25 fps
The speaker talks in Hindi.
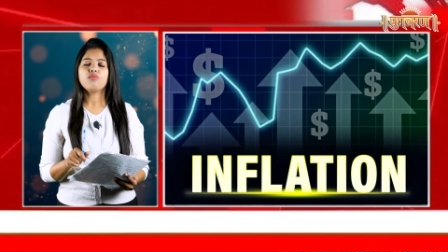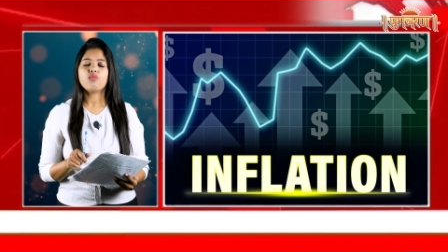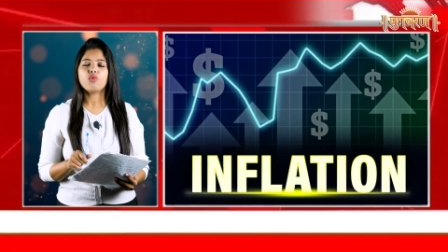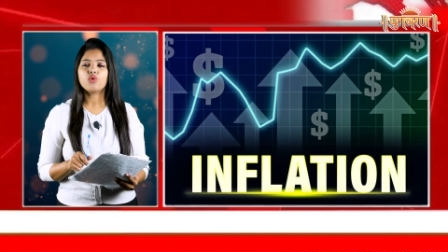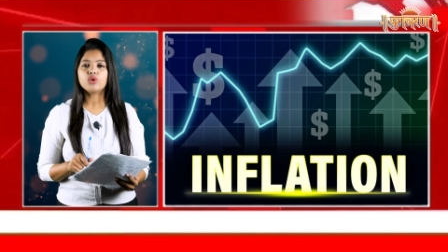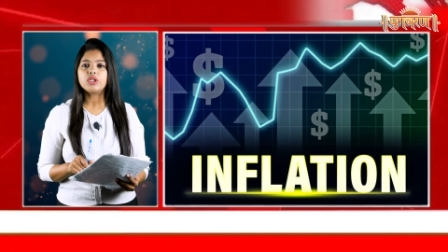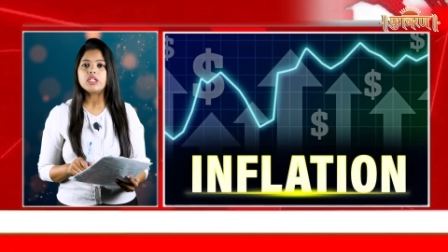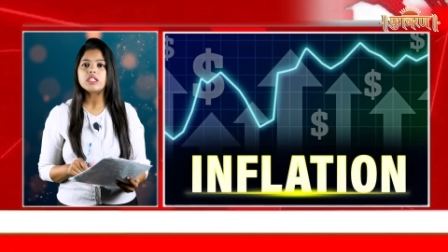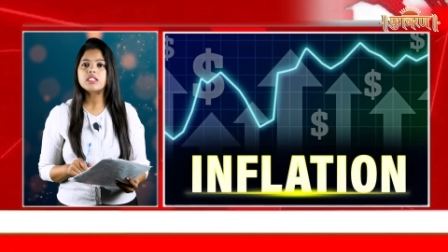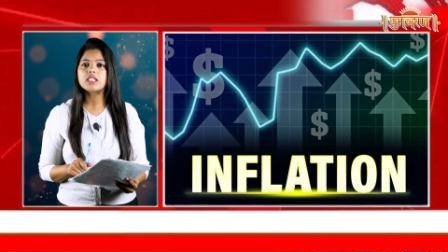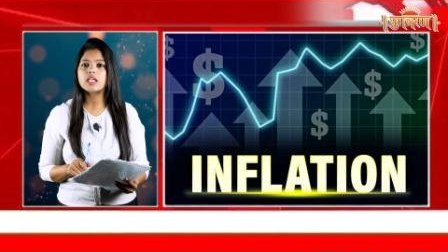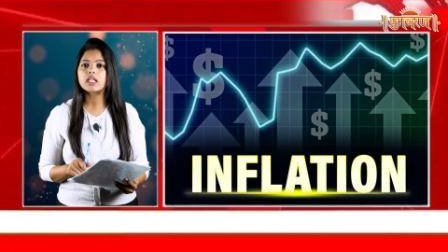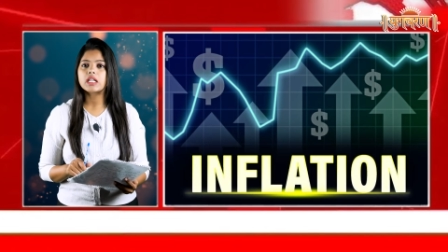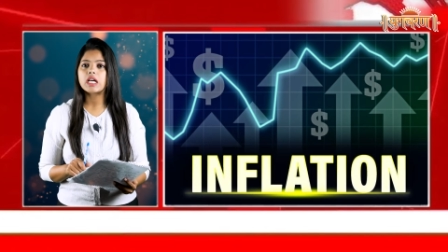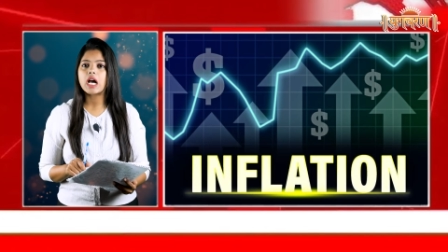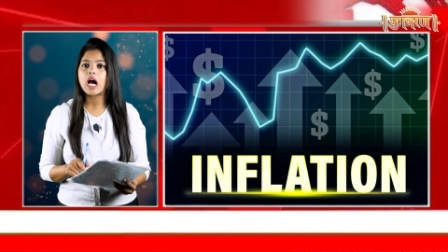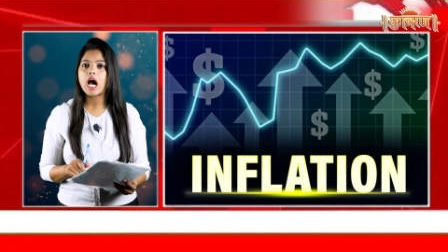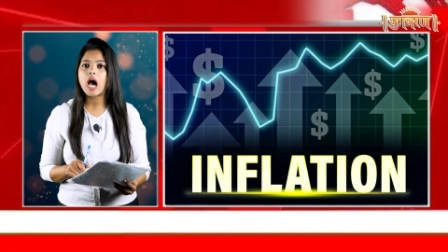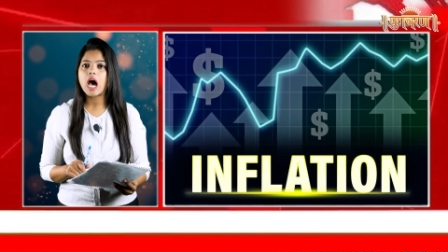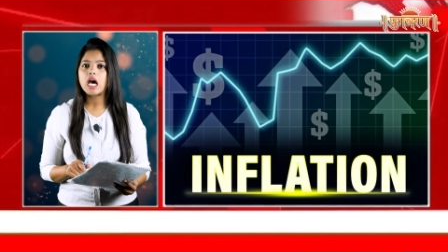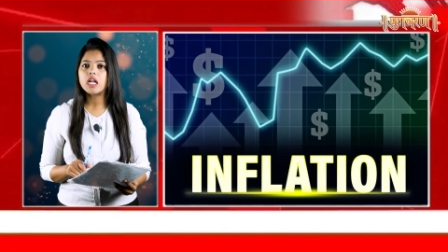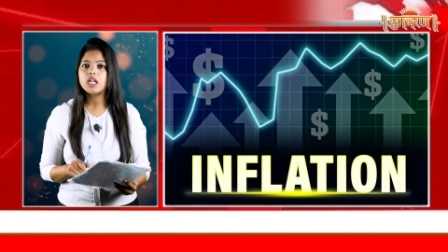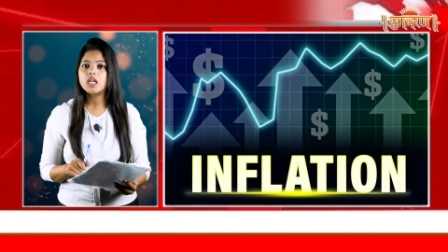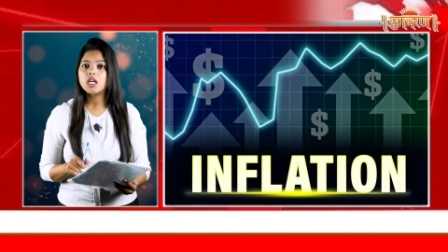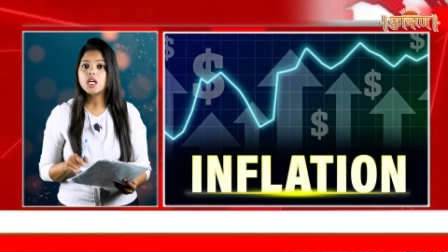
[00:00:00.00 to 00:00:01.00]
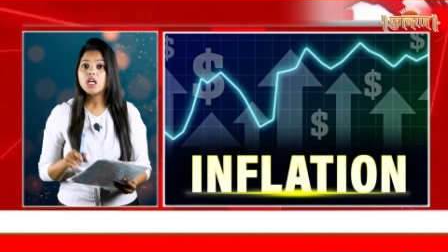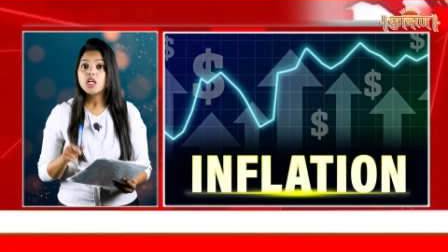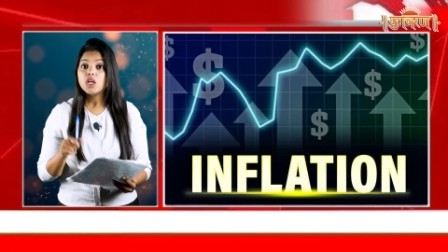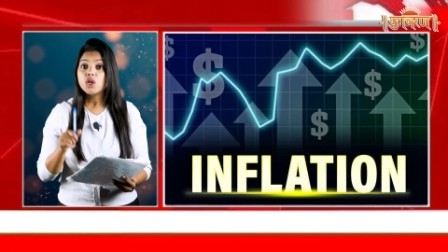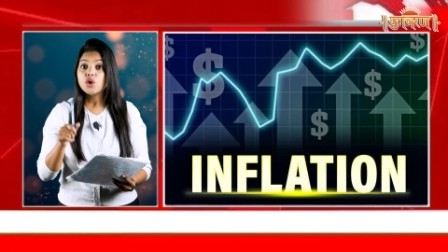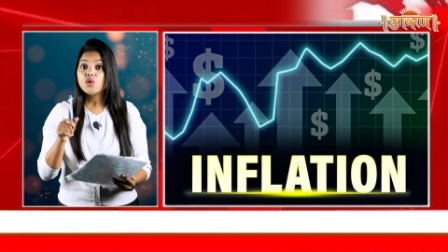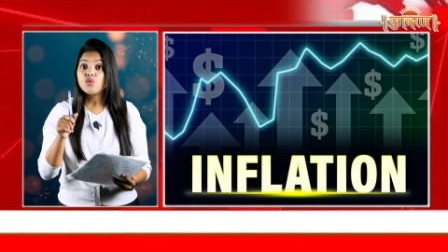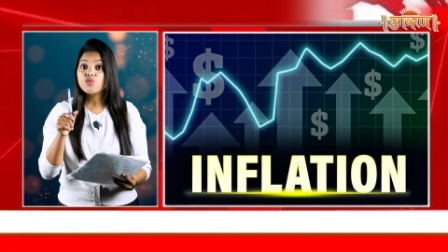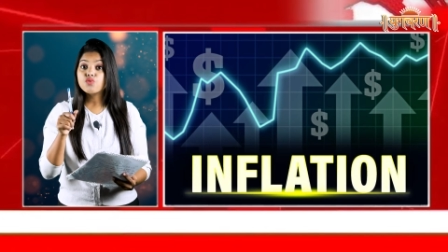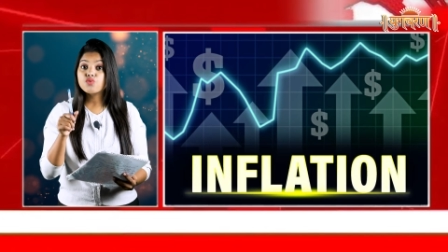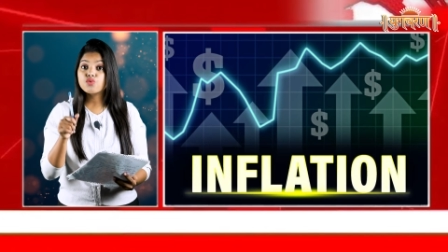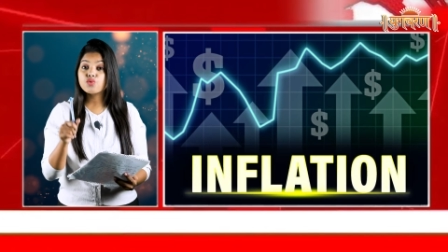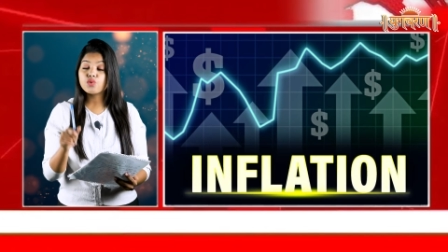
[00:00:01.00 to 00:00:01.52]
मोदी सरकार
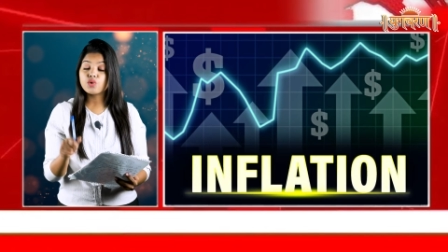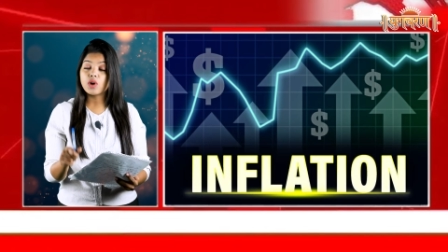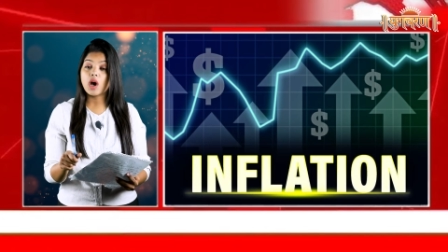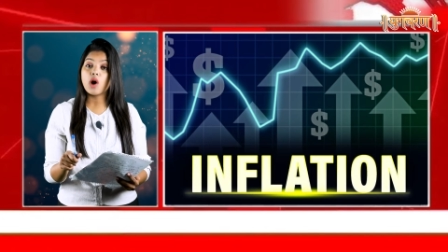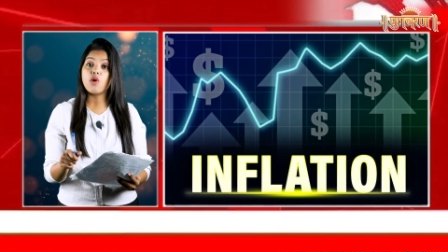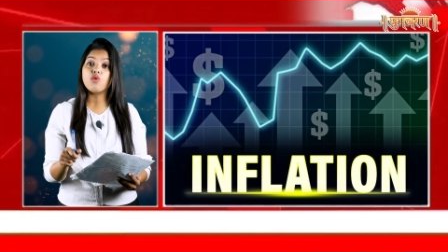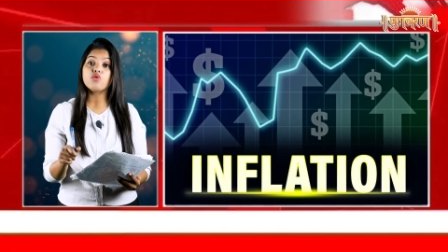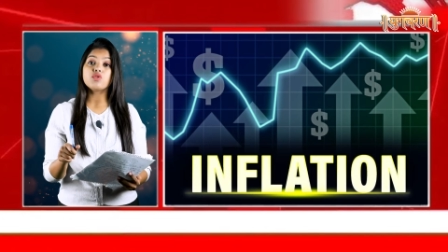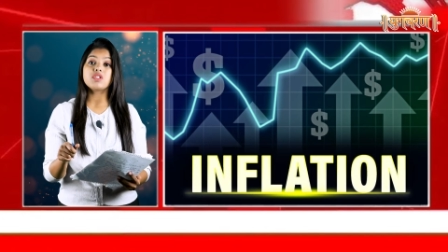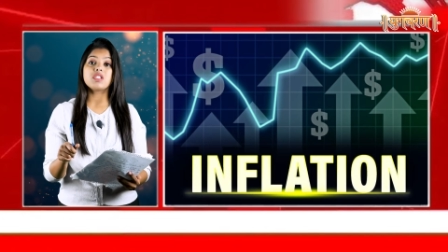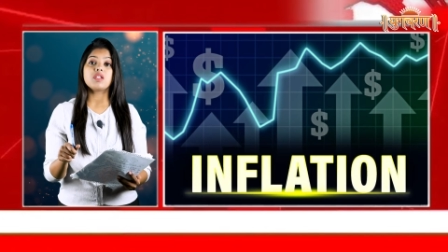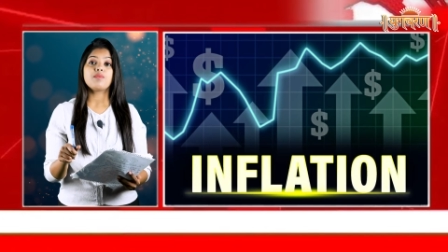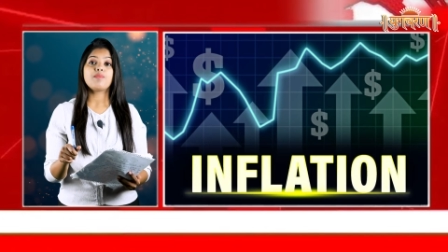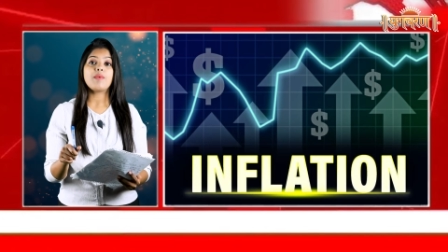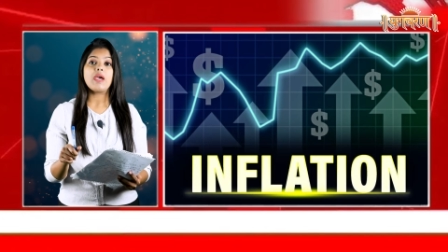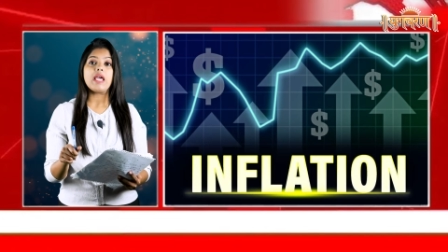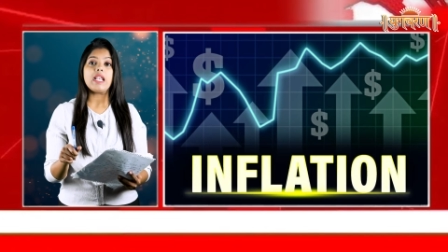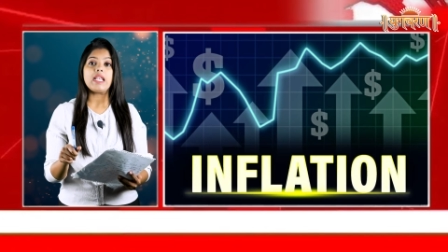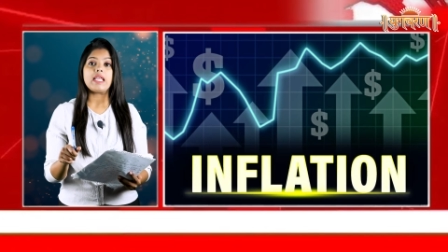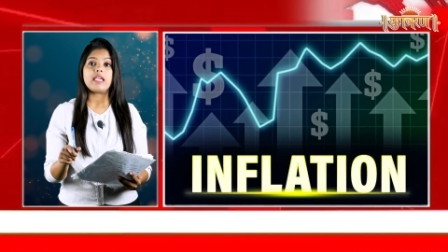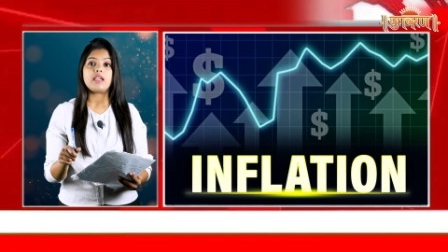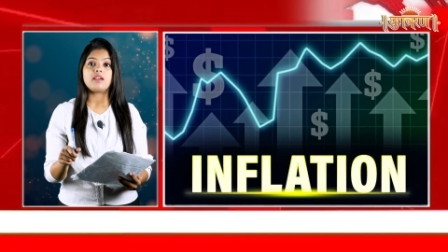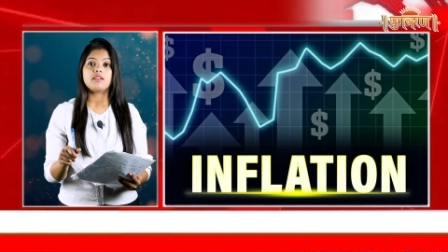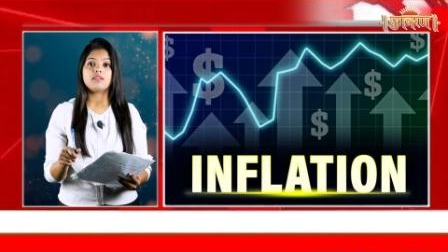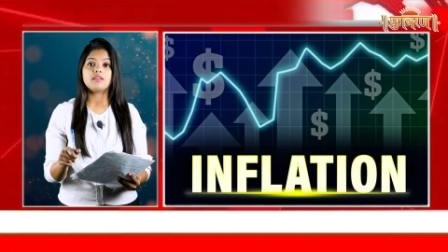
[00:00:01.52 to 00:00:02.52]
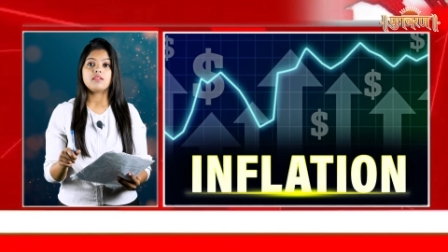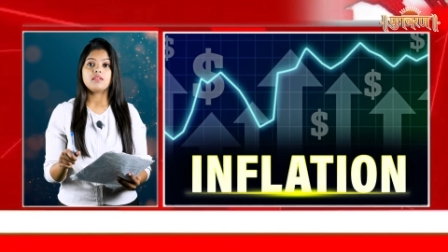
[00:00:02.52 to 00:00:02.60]
चुनाव से पहले